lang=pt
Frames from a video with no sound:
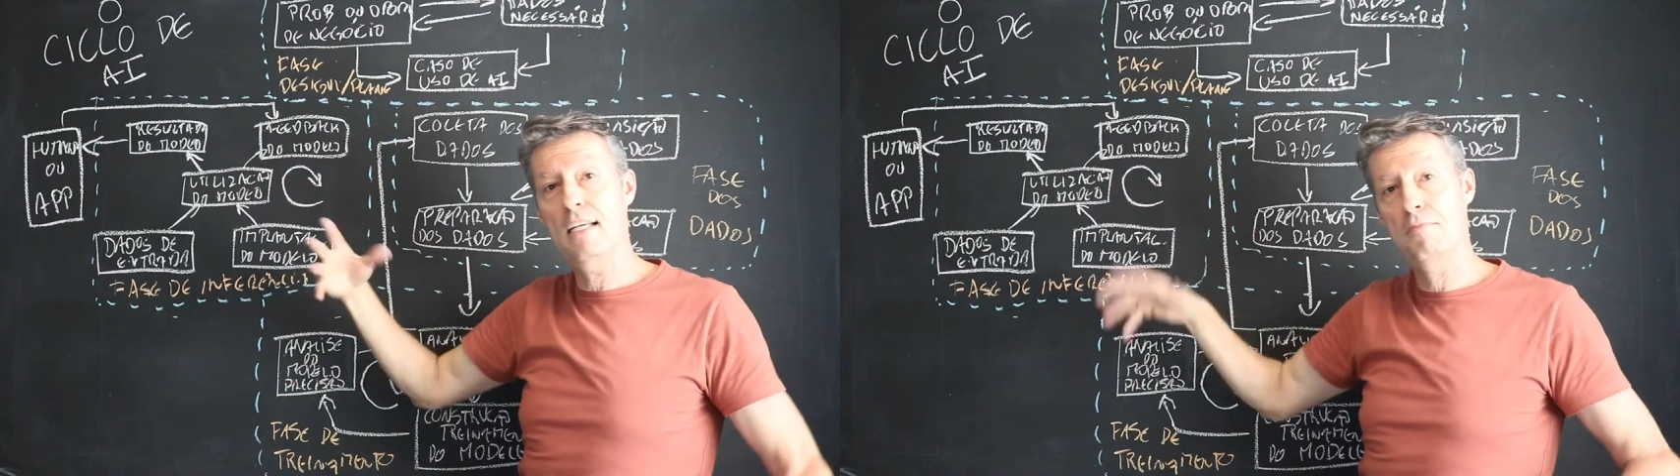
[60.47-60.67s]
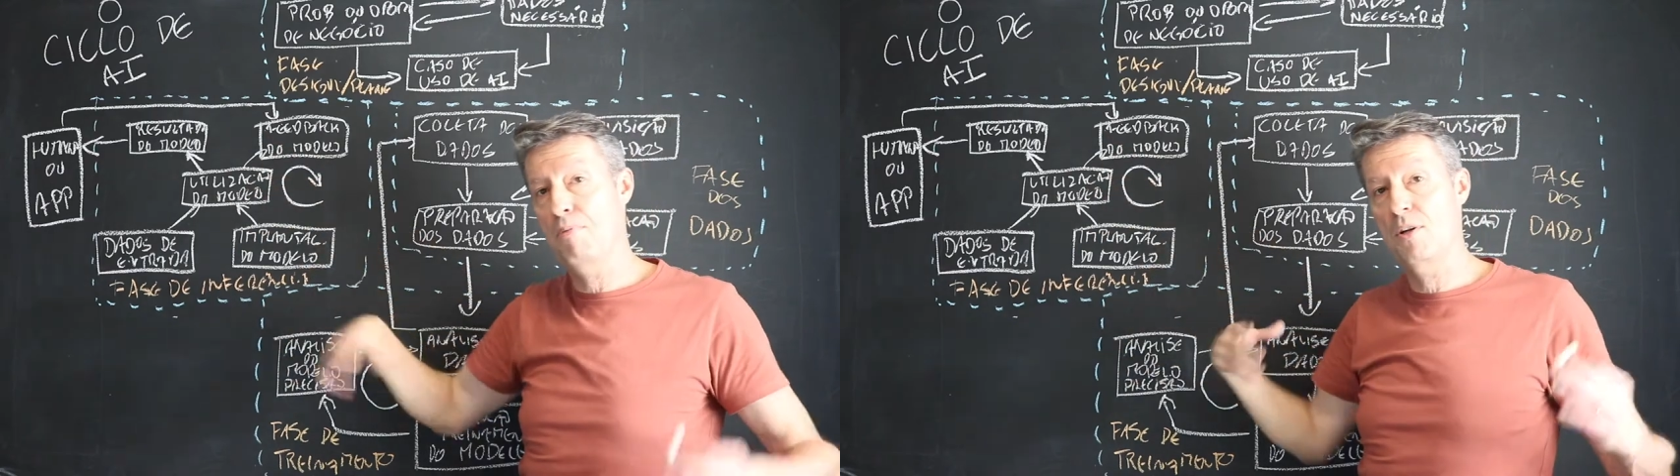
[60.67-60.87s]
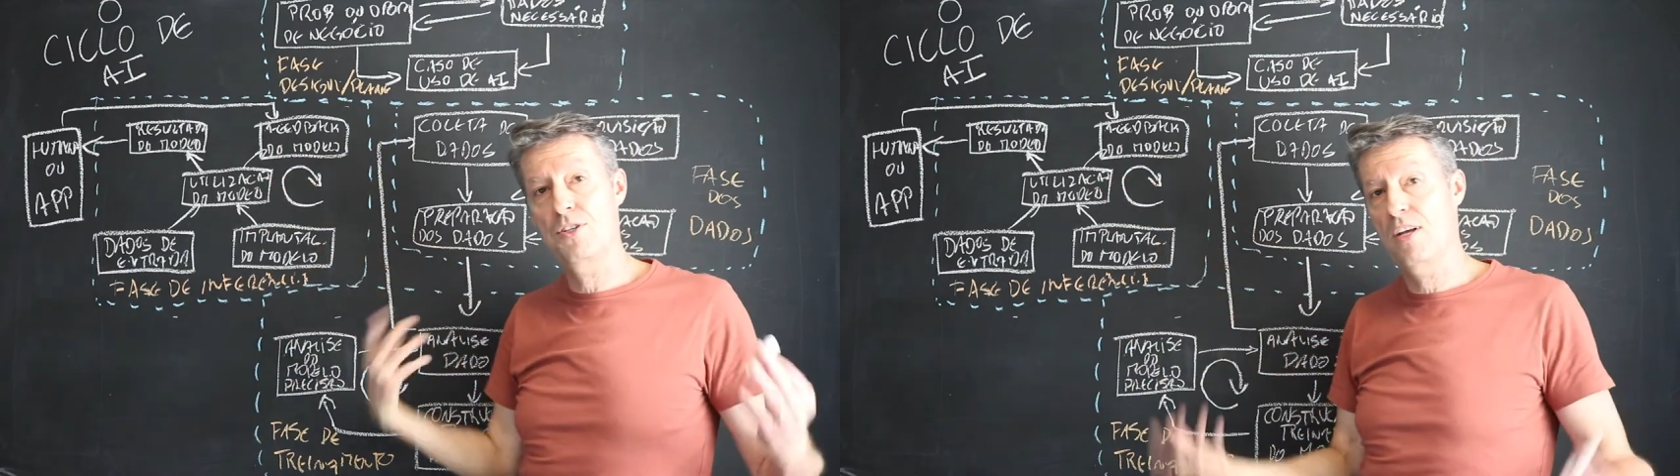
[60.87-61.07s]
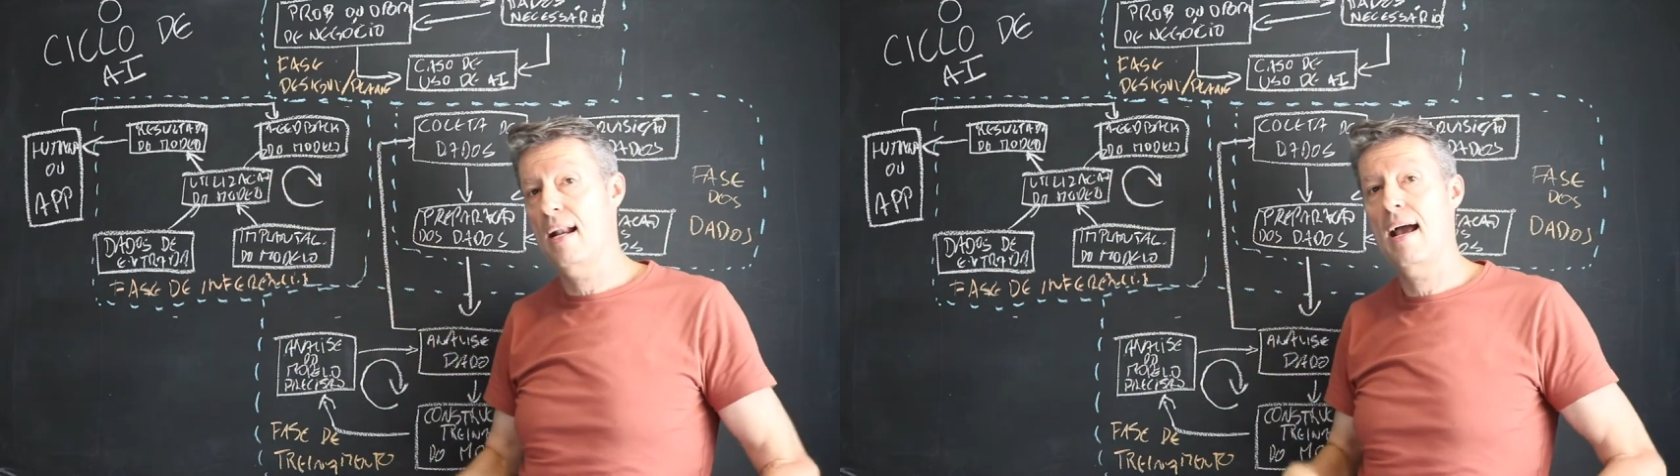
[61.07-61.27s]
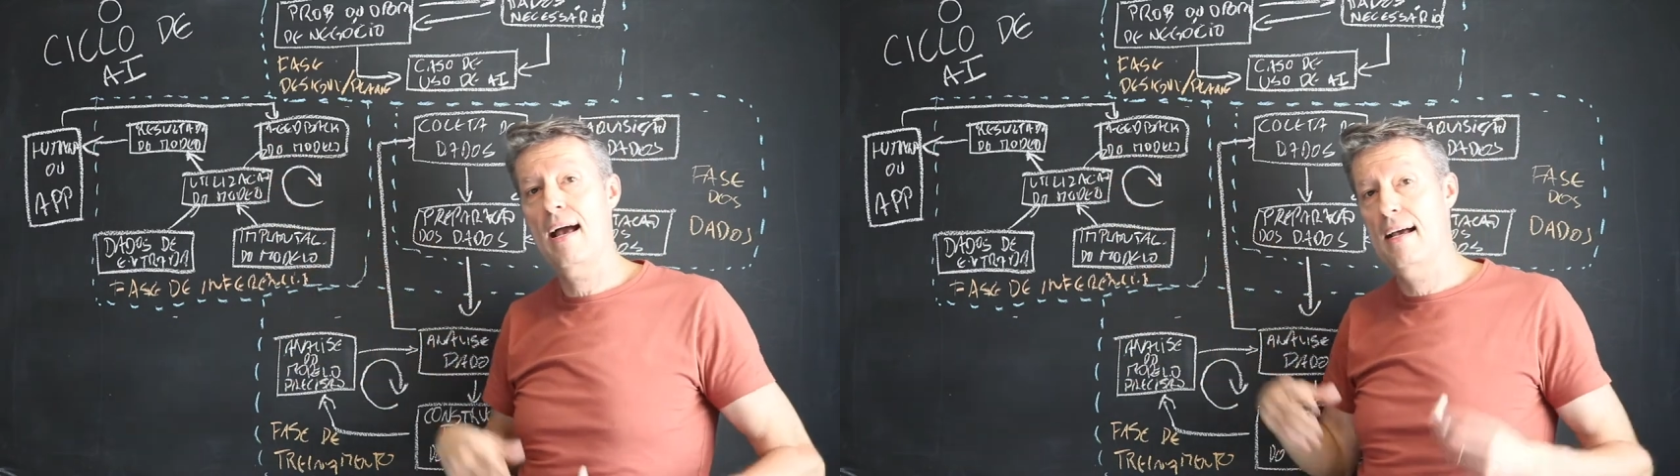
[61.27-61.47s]
que pode
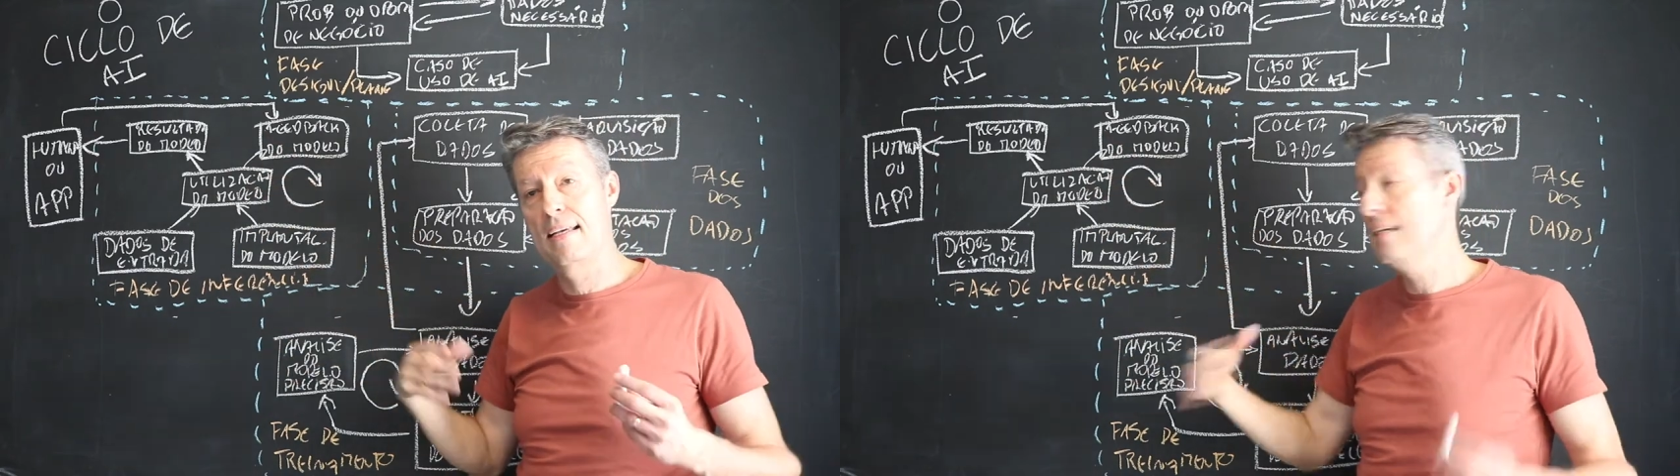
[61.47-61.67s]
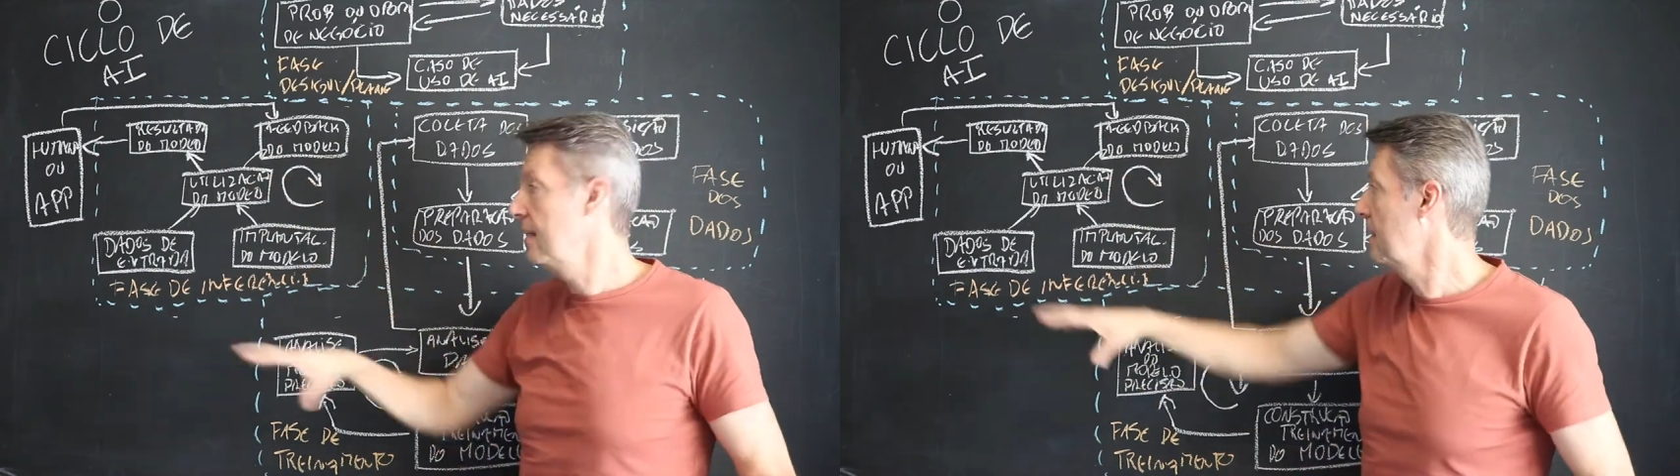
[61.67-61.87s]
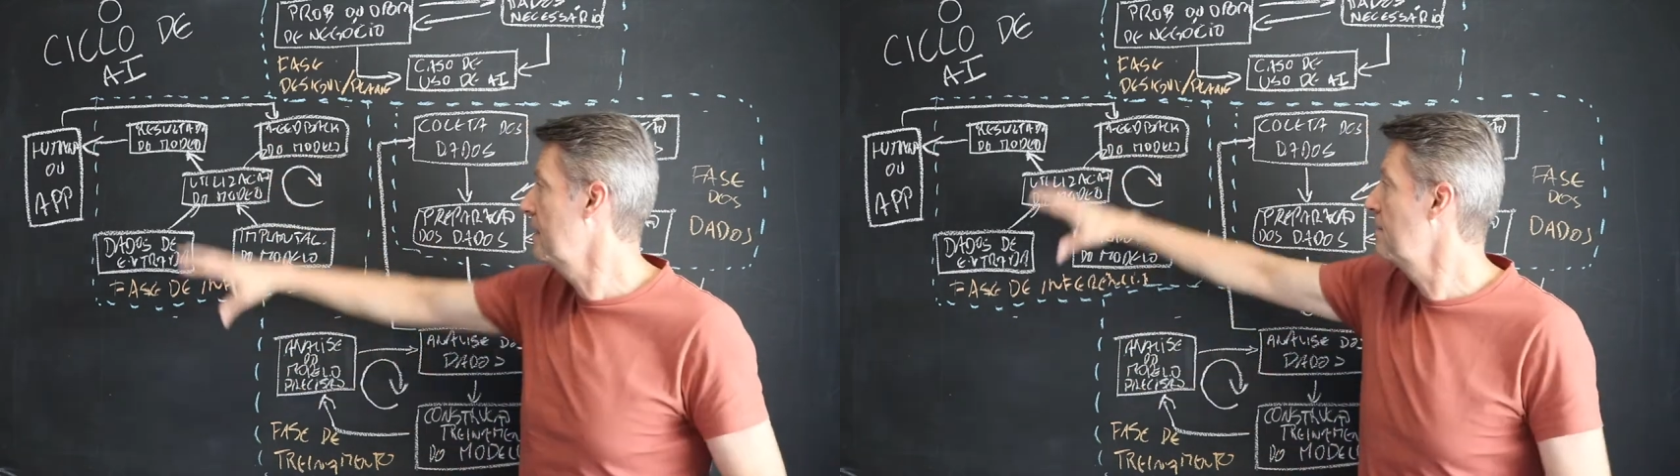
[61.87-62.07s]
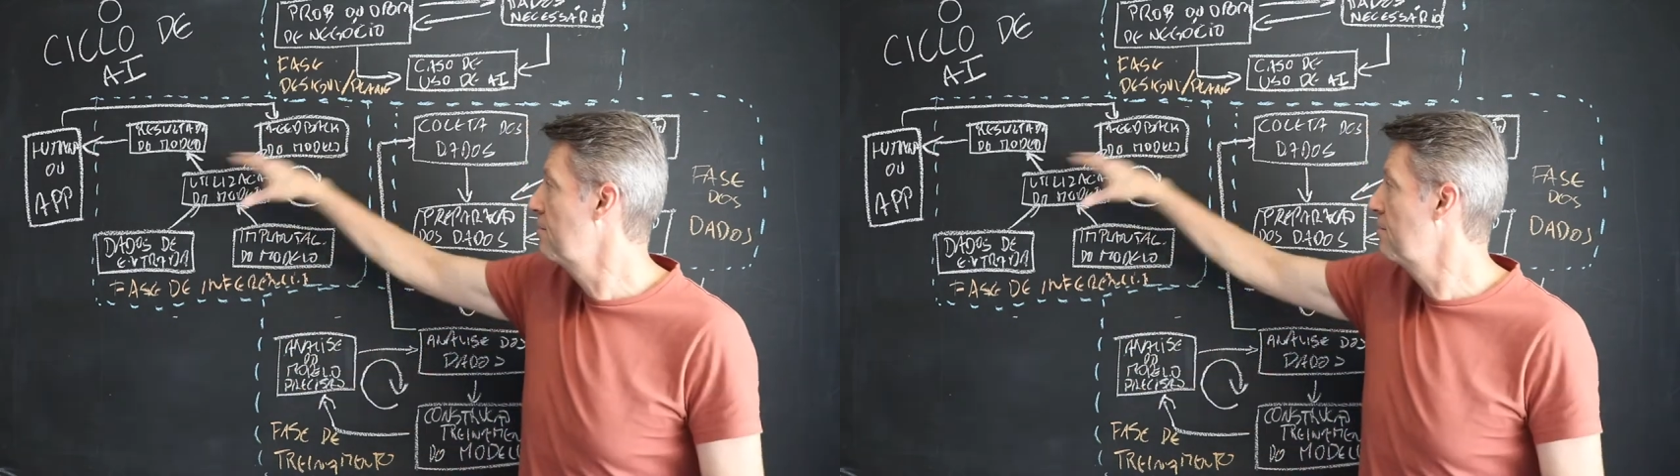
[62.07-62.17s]
gerar aí,